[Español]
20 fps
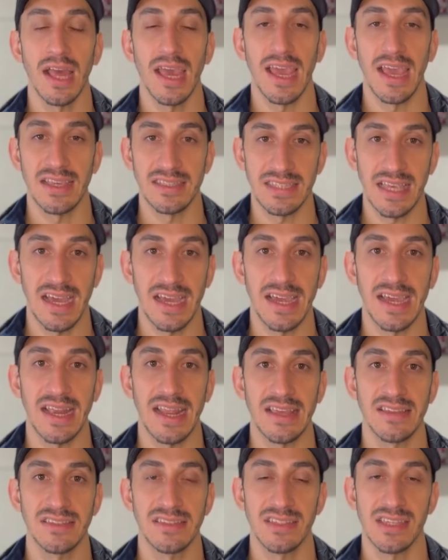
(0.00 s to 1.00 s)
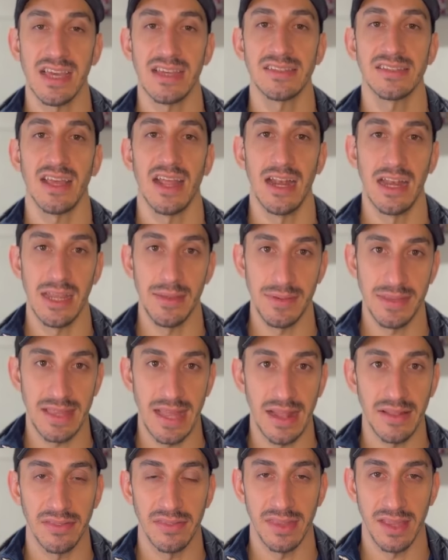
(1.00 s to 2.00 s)
esas creencias
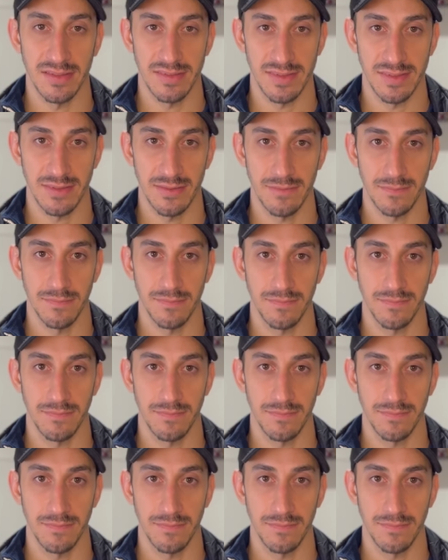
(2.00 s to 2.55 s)
limitantes.